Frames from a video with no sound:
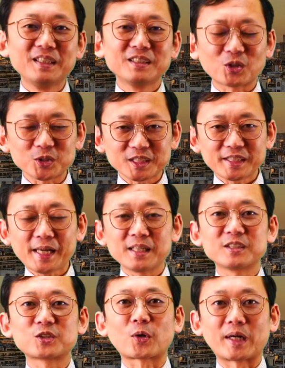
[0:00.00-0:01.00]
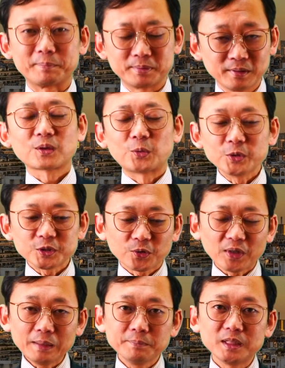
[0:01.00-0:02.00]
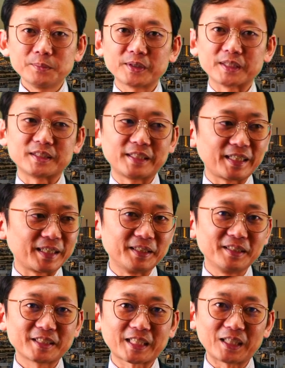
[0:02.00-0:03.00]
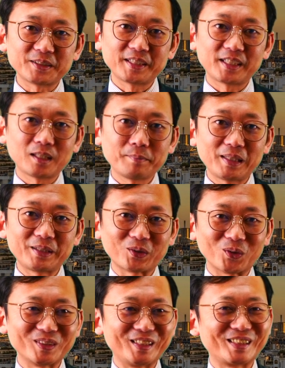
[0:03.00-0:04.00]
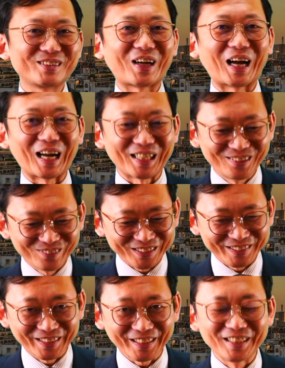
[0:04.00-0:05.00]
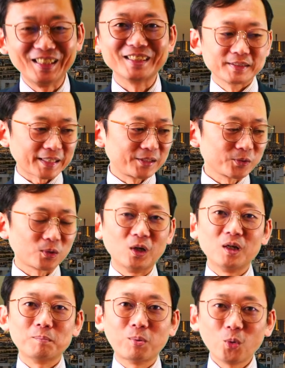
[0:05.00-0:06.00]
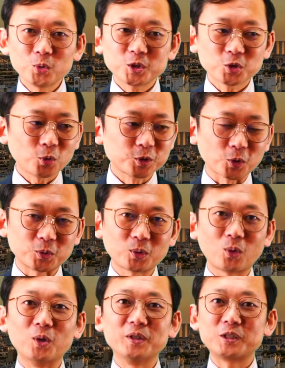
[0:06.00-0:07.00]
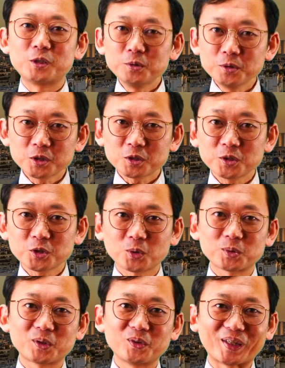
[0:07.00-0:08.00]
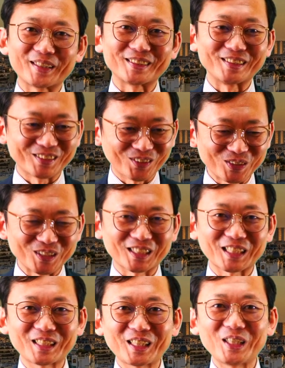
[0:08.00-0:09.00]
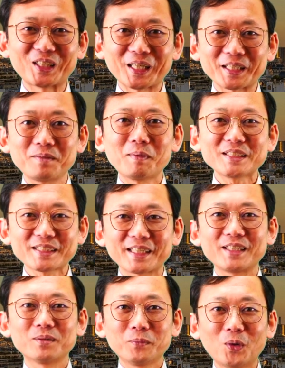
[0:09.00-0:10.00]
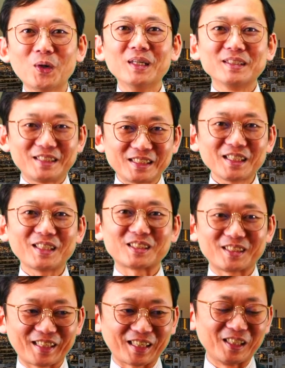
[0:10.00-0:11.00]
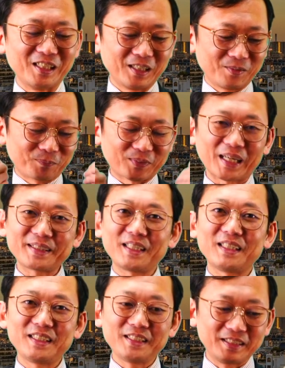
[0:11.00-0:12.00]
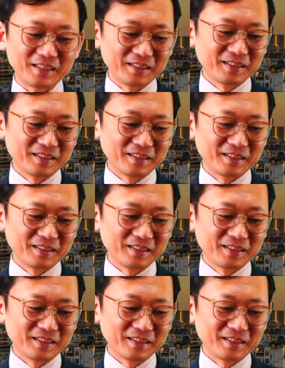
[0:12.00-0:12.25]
そしてストライプこのストライプにもですね比較的なメリット実はありまして先ほど膨張色と収縮色というお話少しさせていただきましたけども実はですね縦に